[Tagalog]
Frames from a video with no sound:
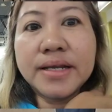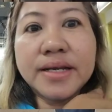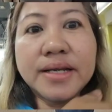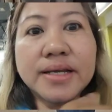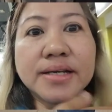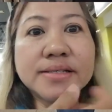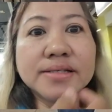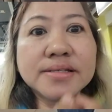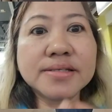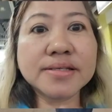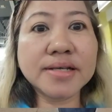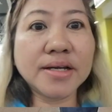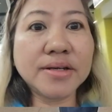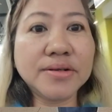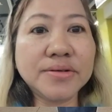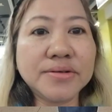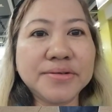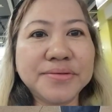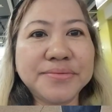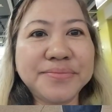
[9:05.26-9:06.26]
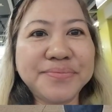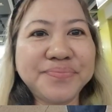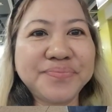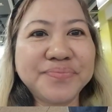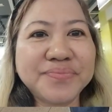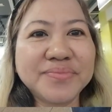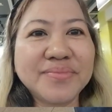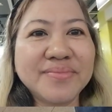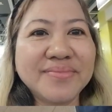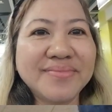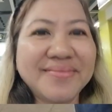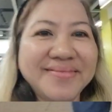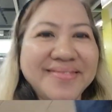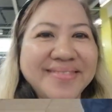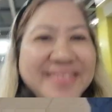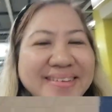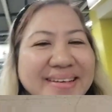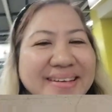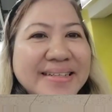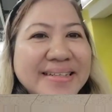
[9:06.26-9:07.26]
ang ano.
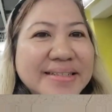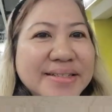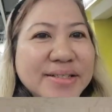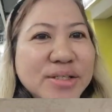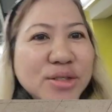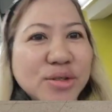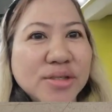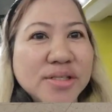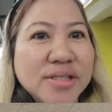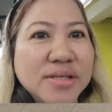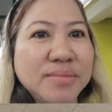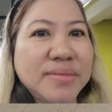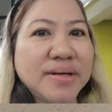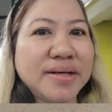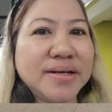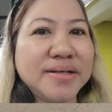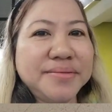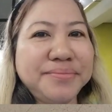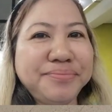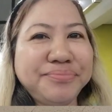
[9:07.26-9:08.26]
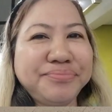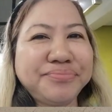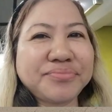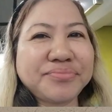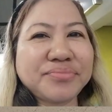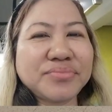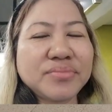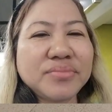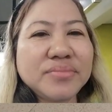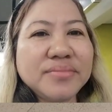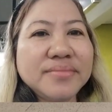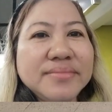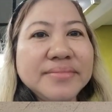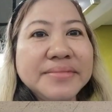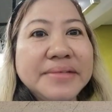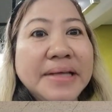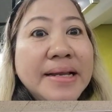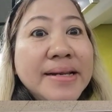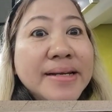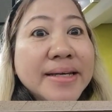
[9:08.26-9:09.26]
Sus, diba?
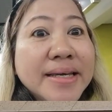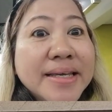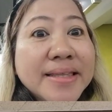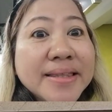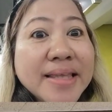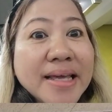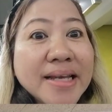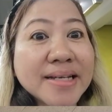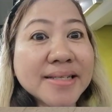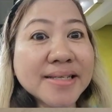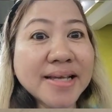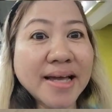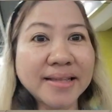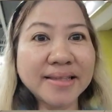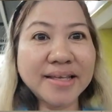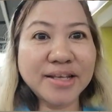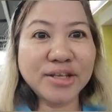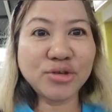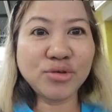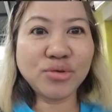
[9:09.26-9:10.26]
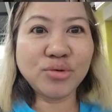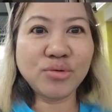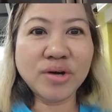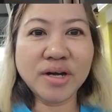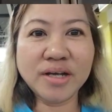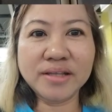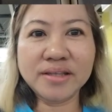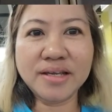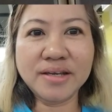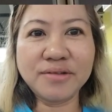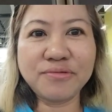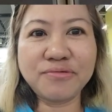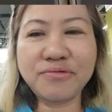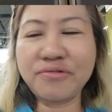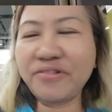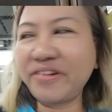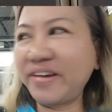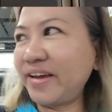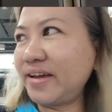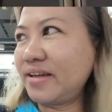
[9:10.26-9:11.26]
Dahil naghihintay na sa atin yung ating
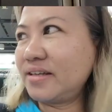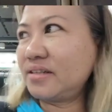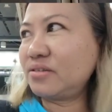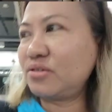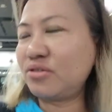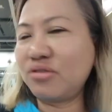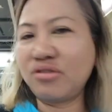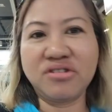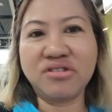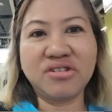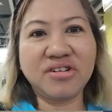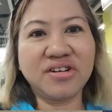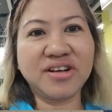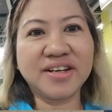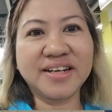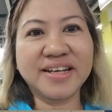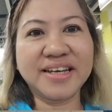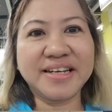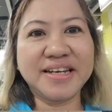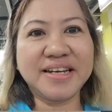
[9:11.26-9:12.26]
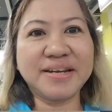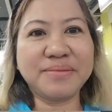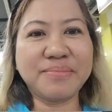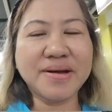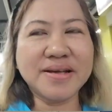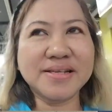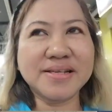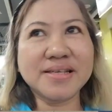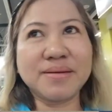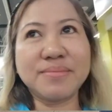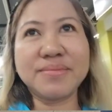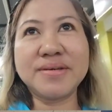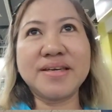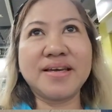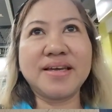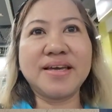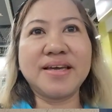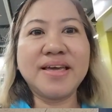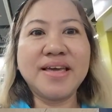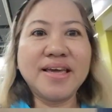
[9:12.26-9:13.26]
friend doon. Kanina pa, sabi
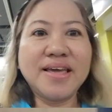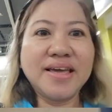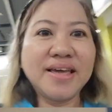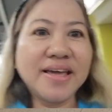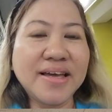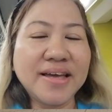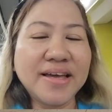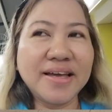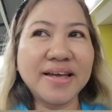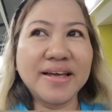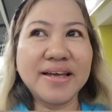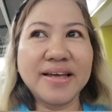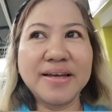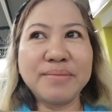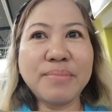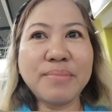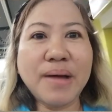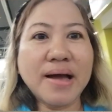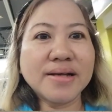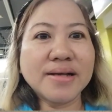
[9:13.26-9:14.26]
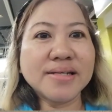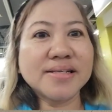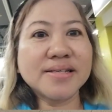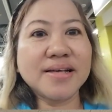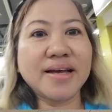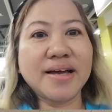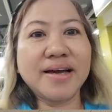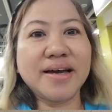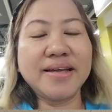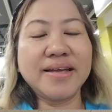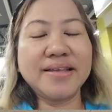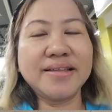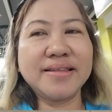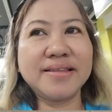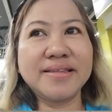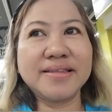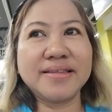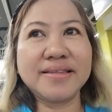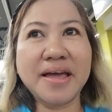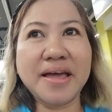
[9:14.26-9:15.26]
niya, uh, ah, Bax,
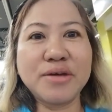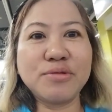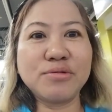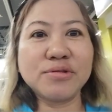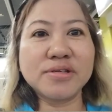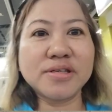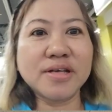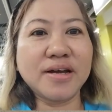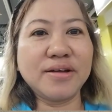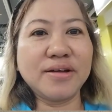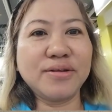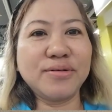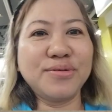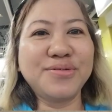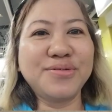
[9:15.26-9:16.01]
kakain tayo sa ano,